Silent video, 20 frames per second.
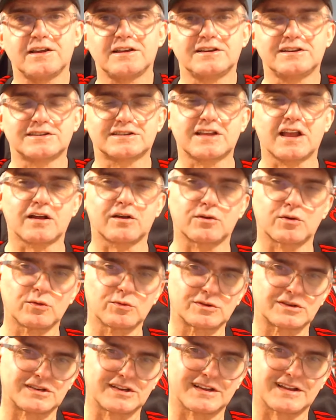e
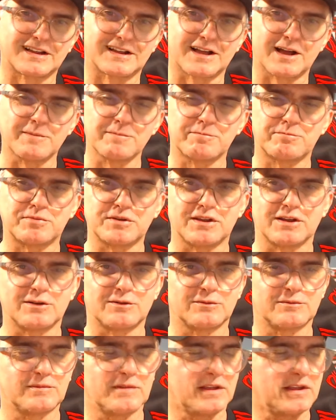sagrou-se
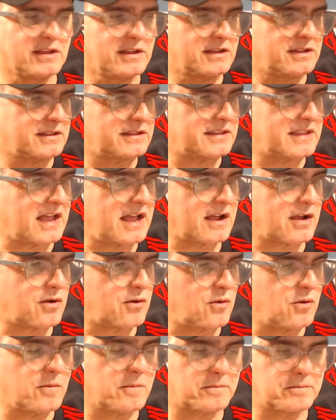campeão da
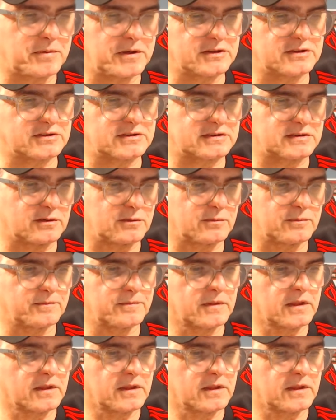competição.